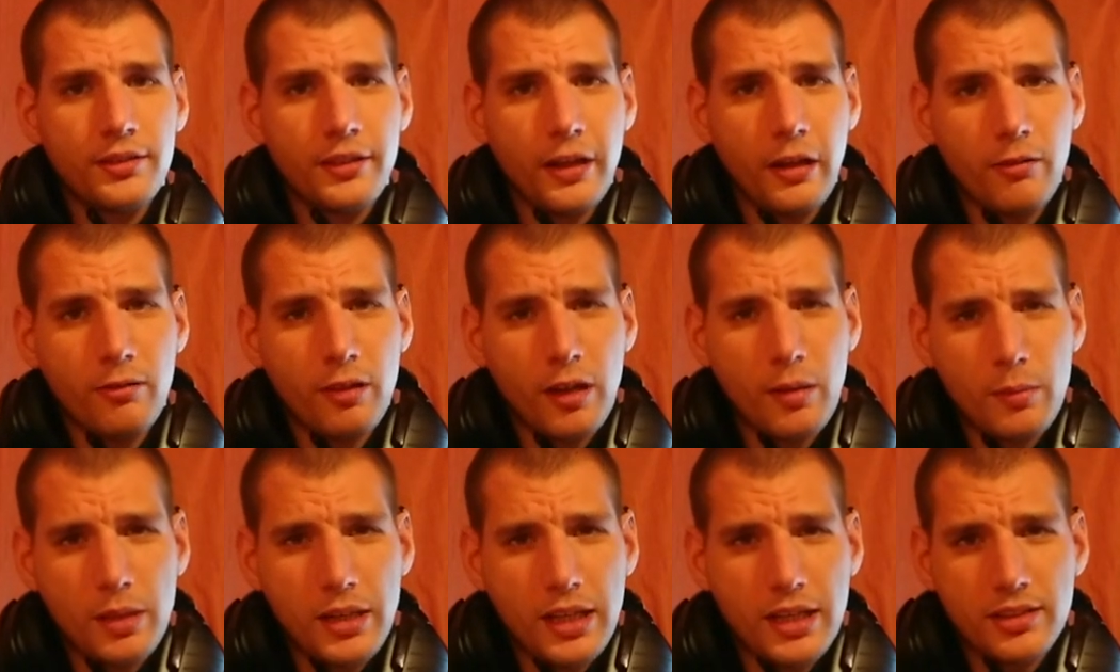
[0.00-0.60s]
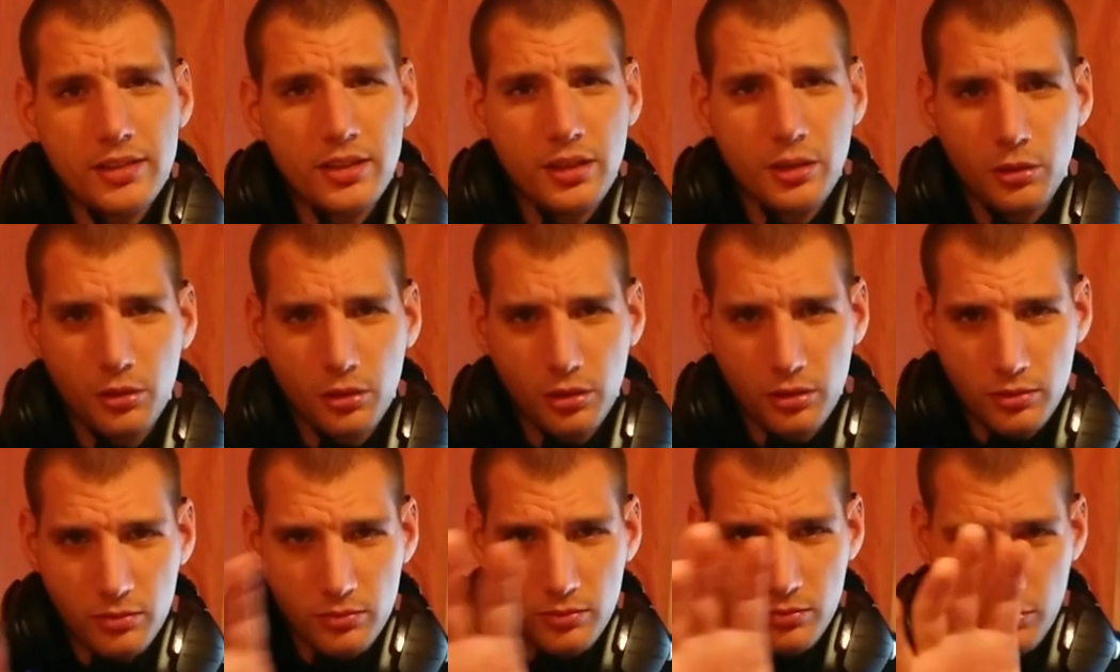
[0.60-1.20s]
del Family, así
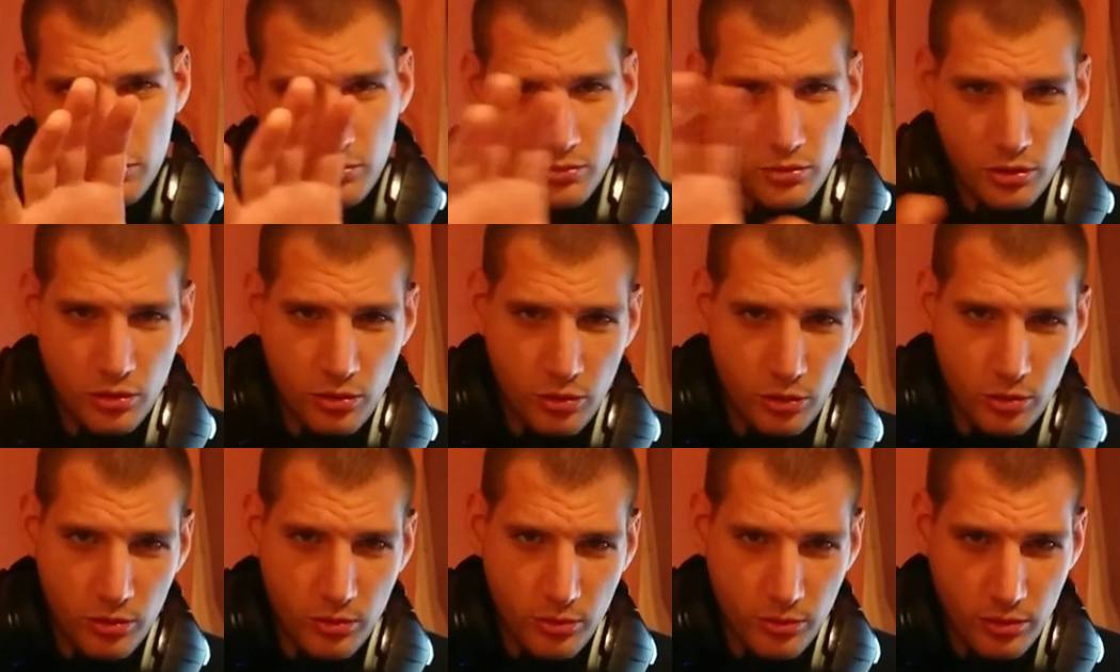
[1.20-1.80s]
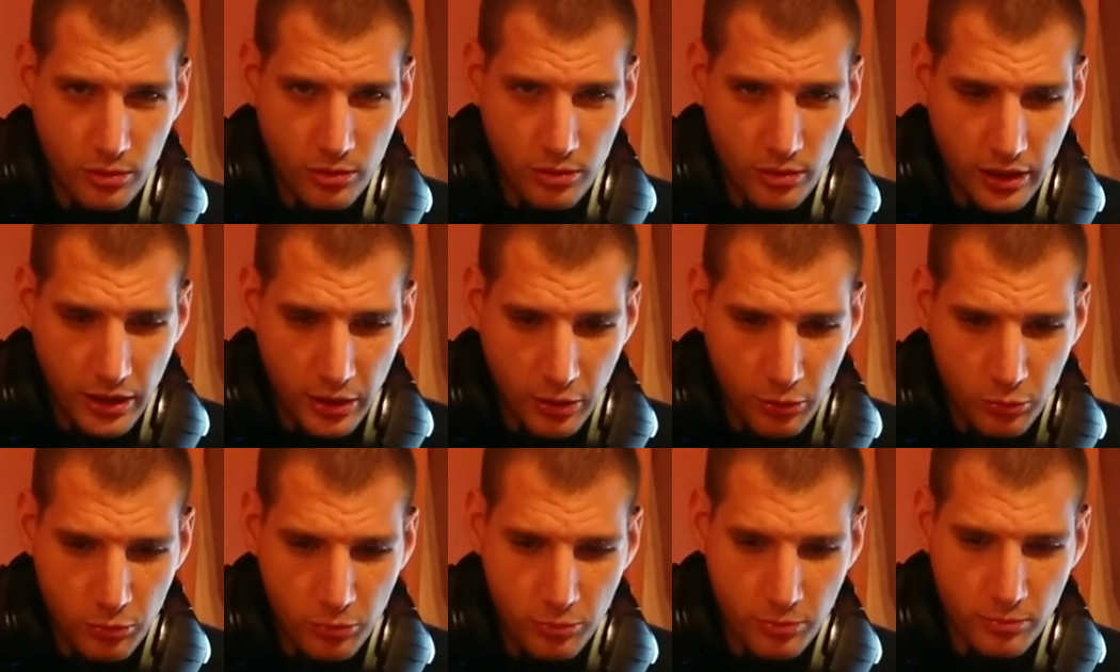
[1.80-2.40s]
no, no, no,
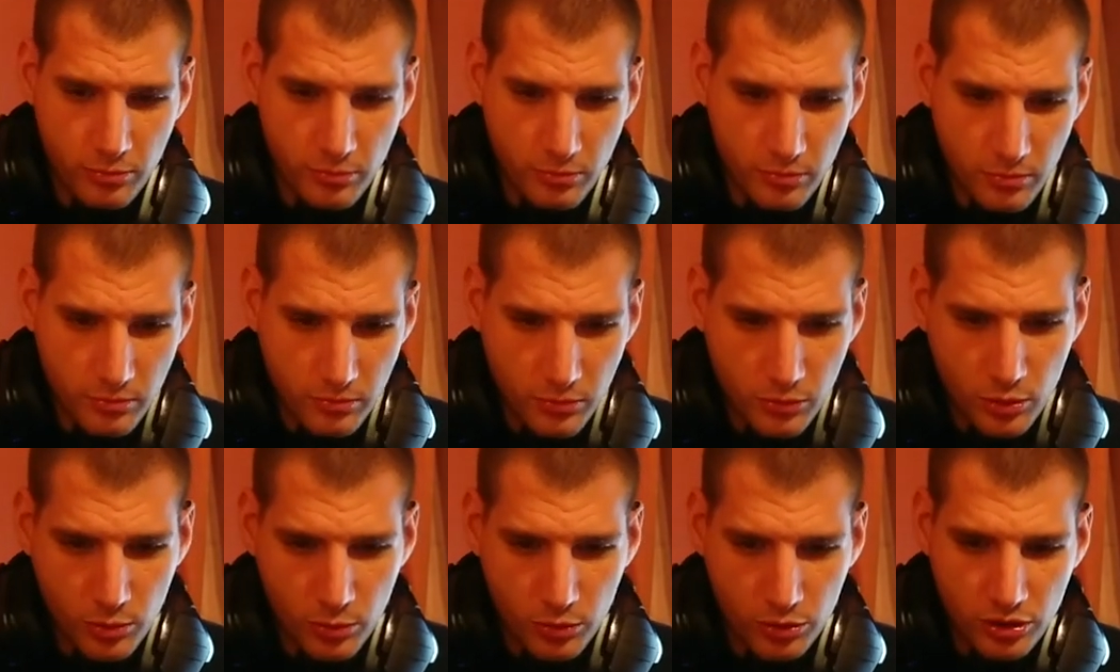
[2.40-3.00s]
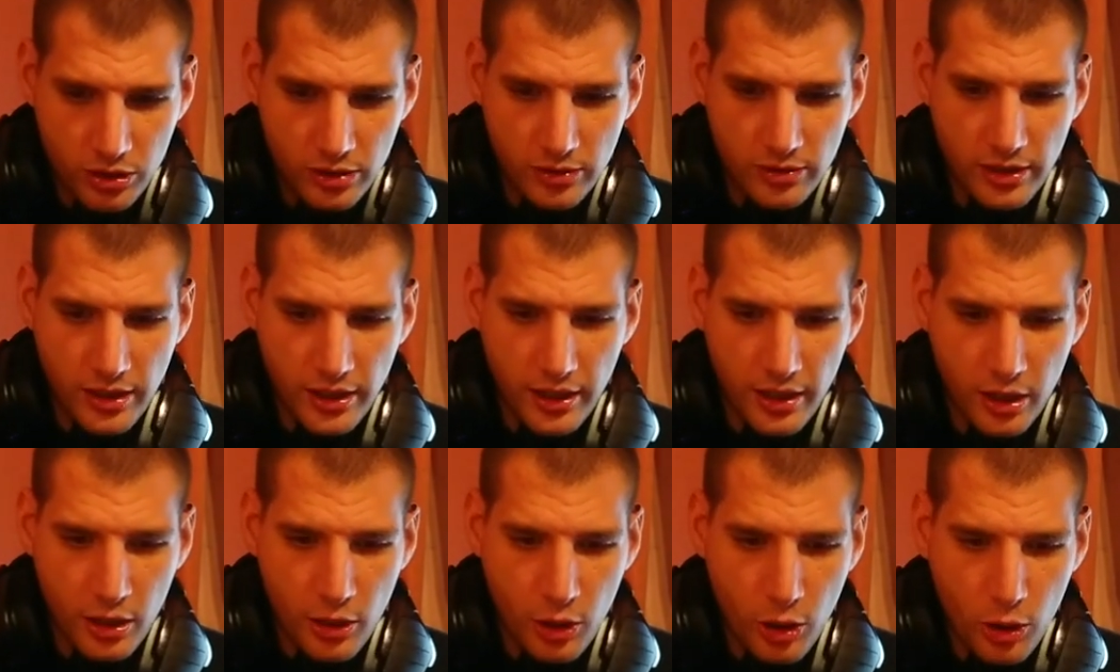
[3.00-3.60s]
hago un, como se
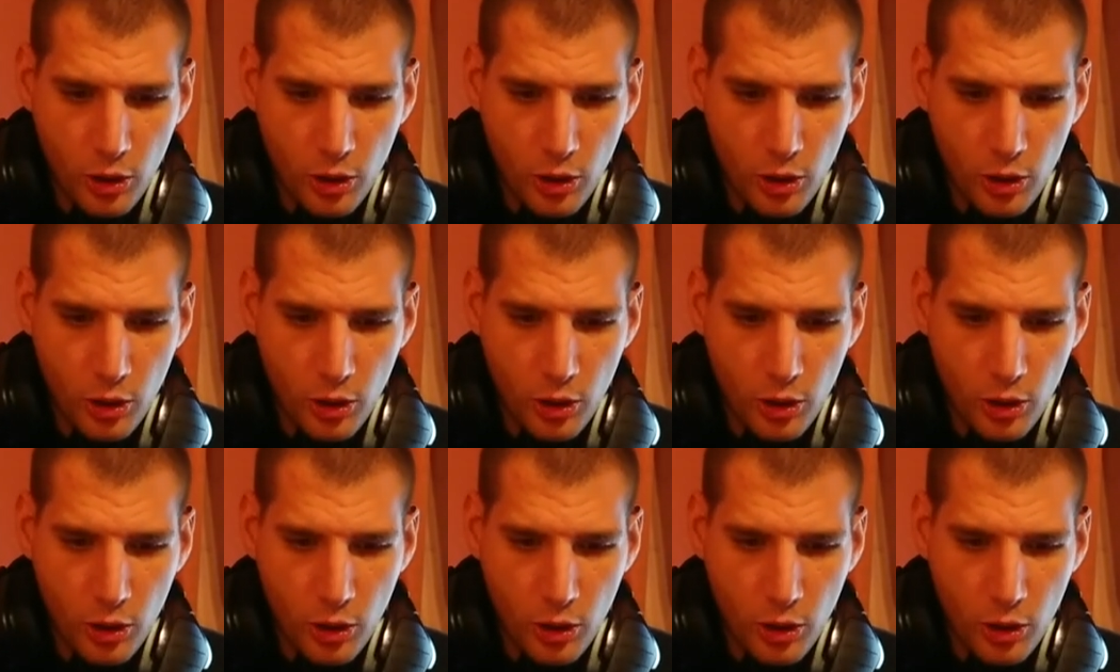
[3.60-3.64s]
dice,